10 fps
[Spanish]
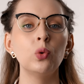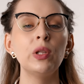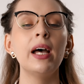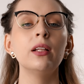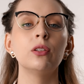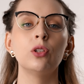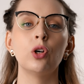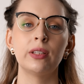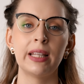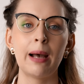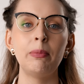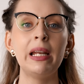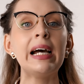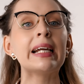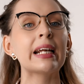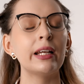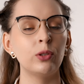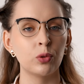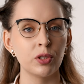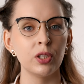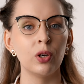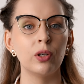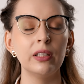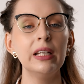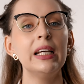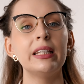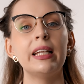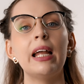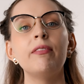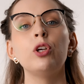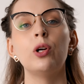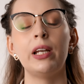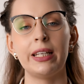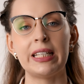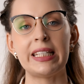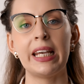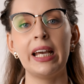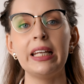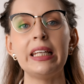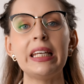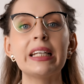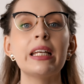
una notable reducción de la violencia y